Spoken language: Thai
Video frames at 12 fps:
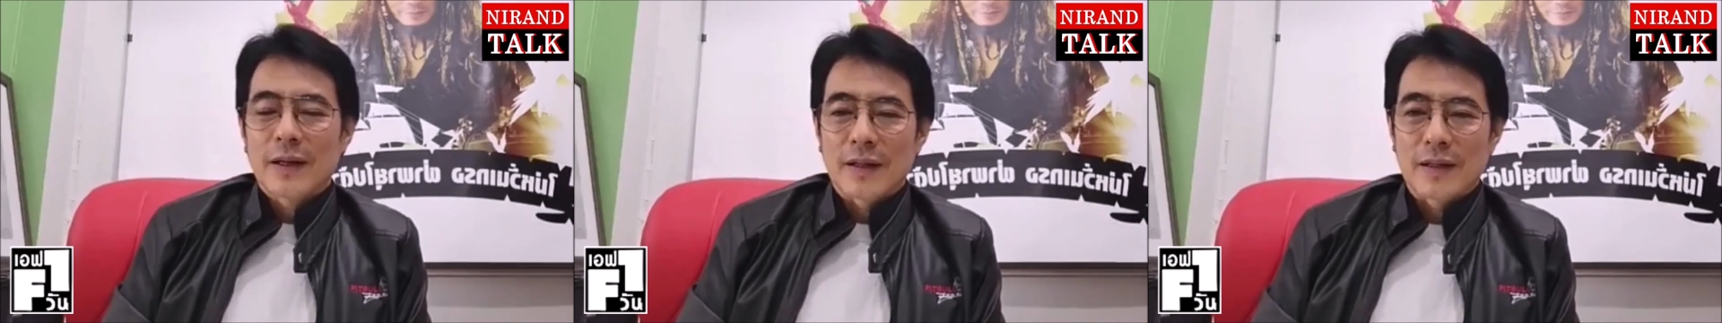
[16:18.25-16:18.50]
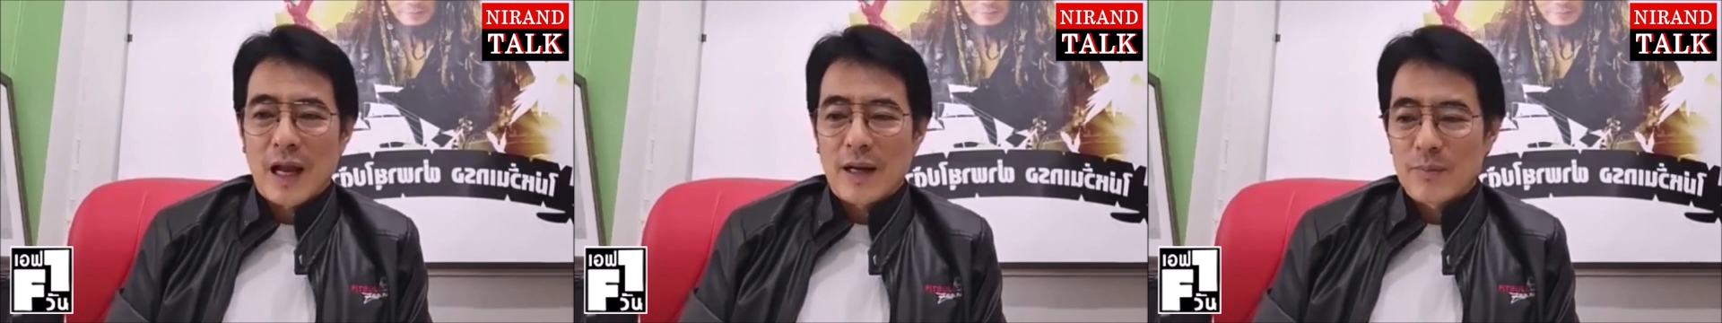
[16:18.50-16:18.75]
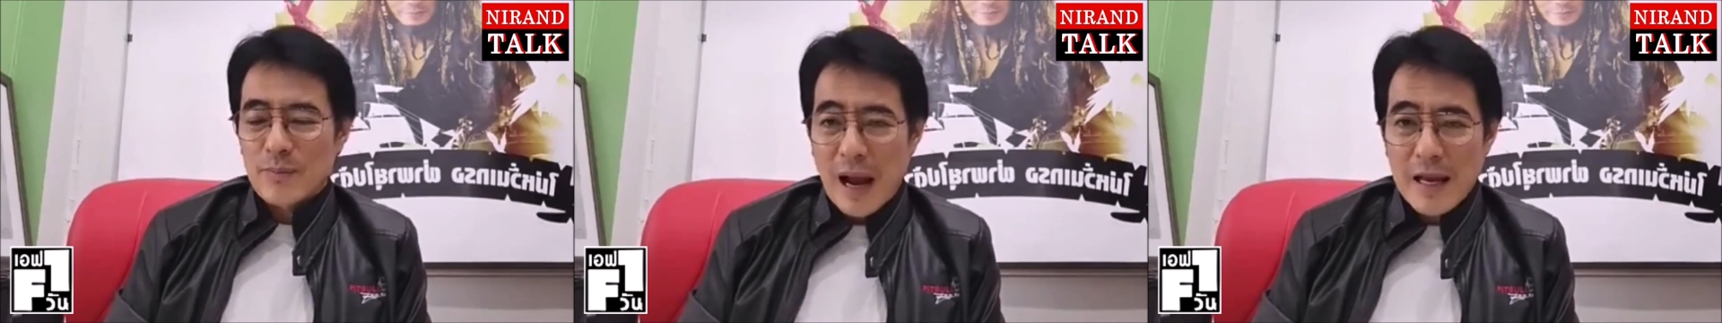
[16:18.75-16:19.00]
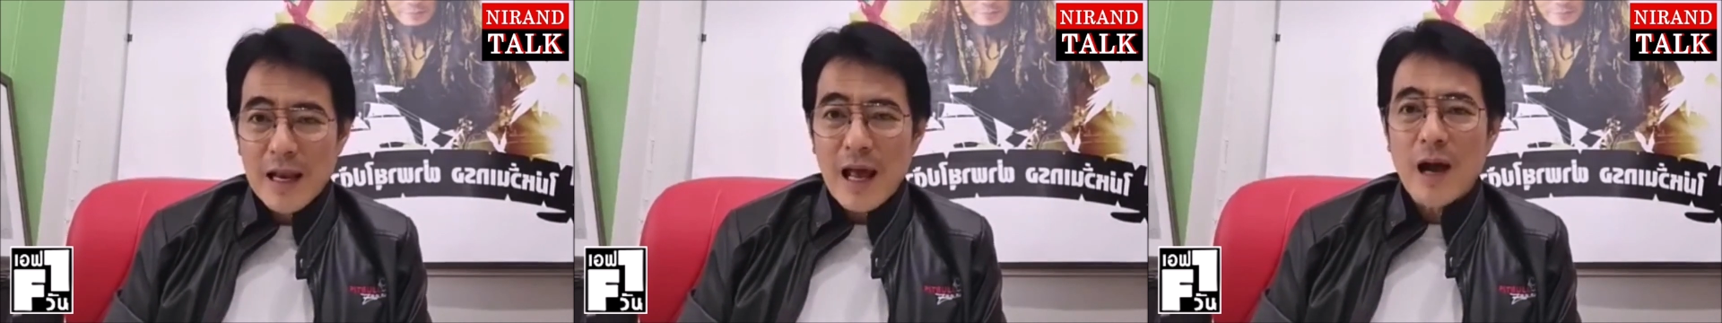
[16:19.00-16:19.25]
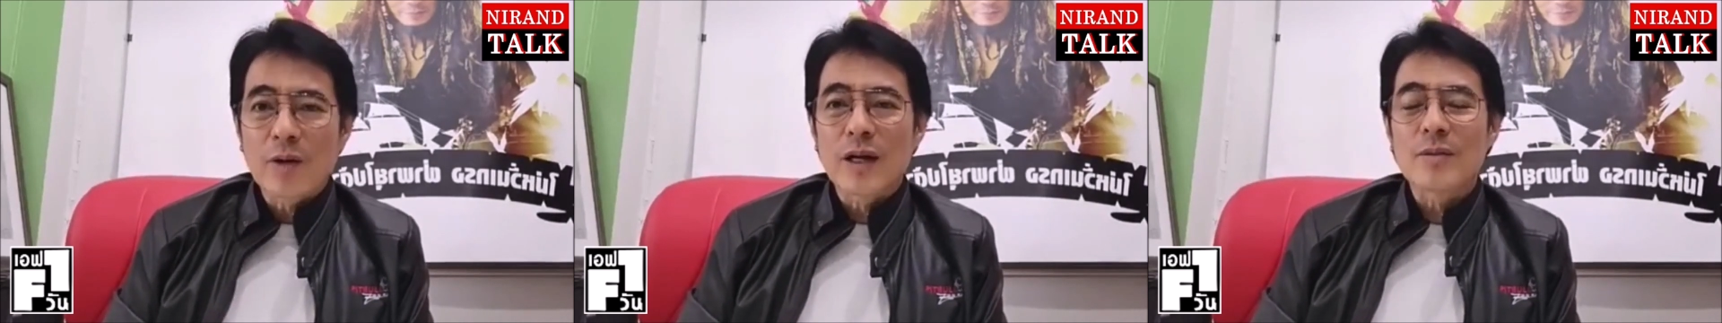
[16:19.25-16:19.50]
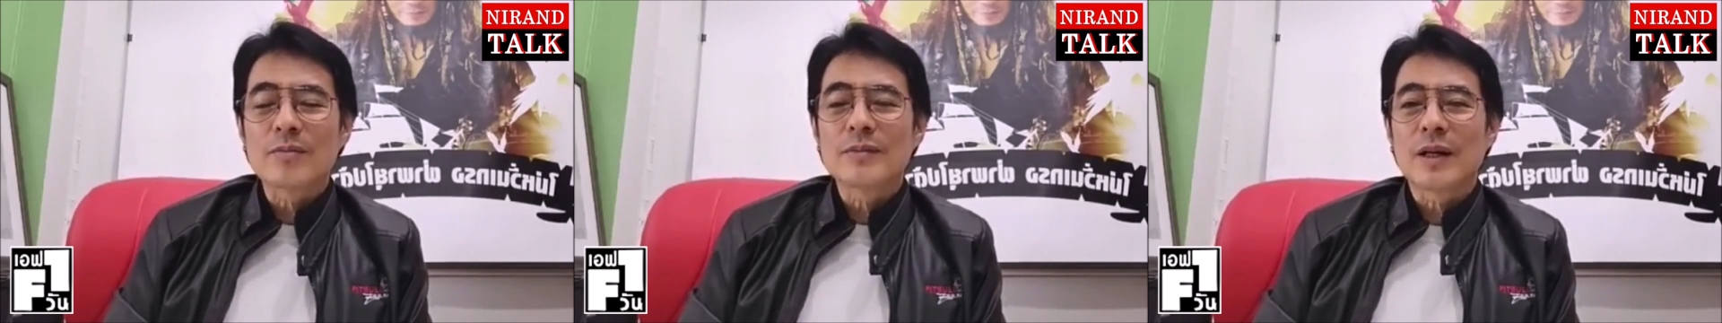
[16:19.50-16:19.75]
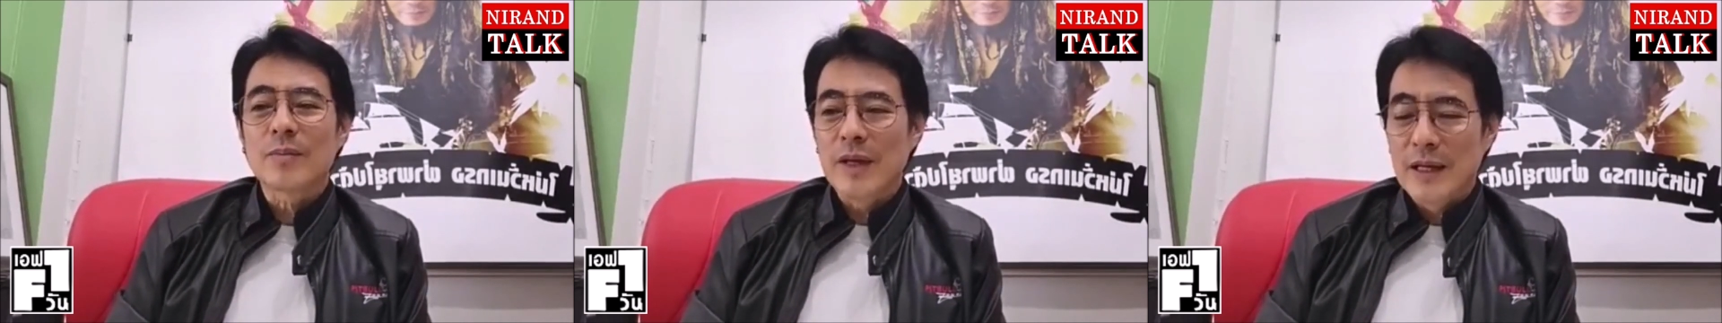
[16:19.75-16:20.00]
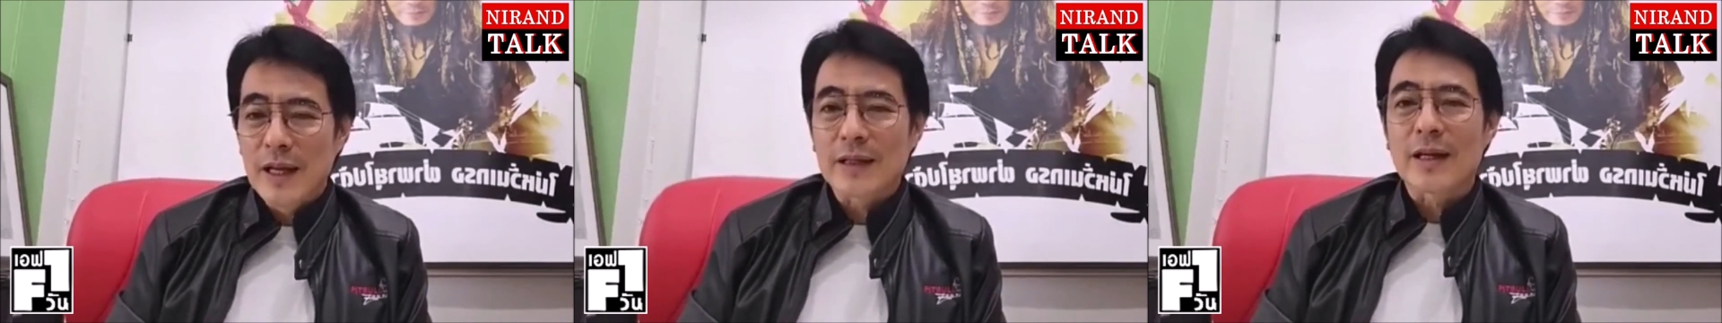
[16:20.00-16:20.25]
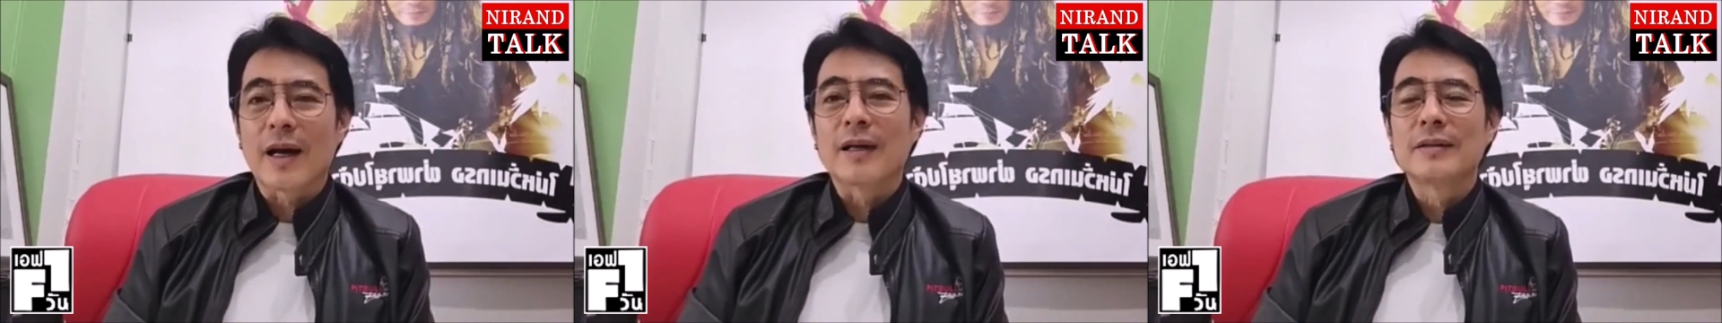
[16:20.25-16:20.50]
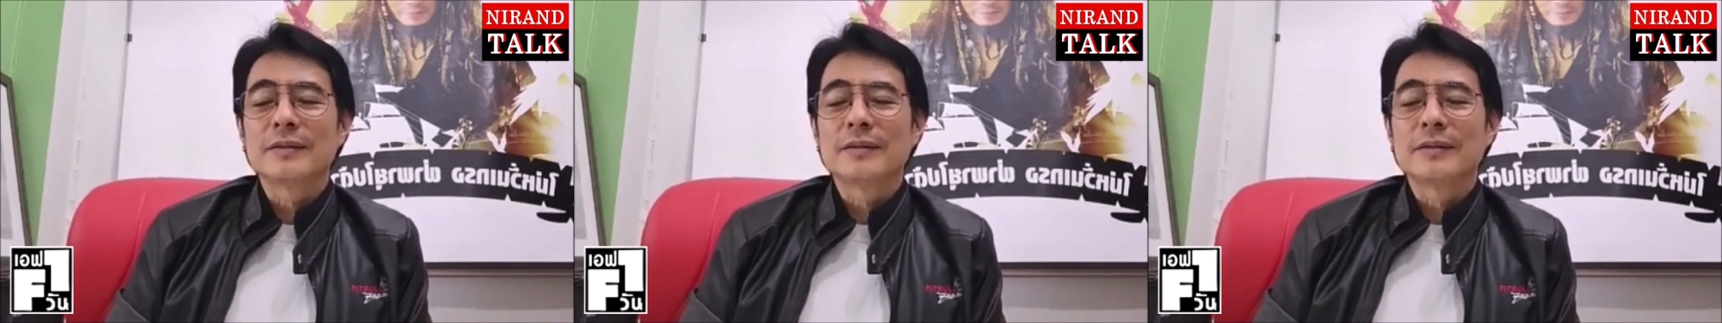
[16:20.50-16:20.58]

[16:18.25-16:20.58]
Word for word: ขนาดไปแล้วนะยังมีฤทธิ์อ่ะ